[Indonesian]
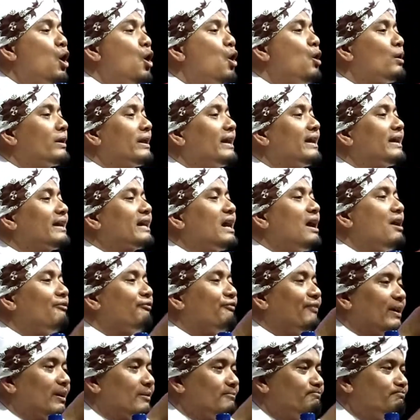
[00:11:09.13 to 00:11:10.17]
orang
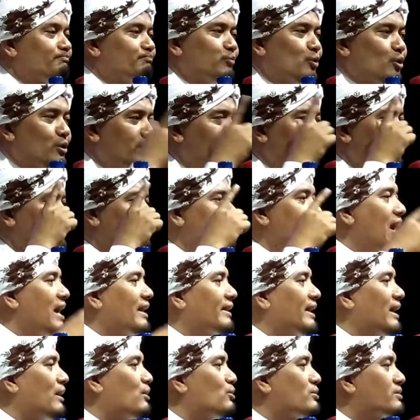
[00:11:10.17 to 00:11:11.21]
kafir pun
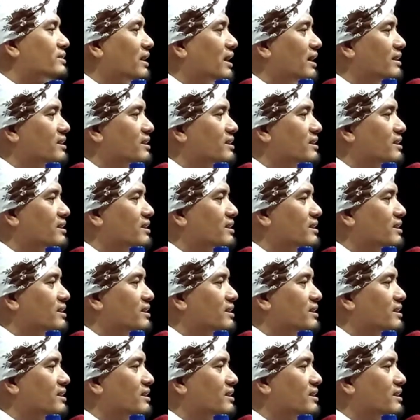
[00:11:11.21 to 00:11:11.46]
nyake kusti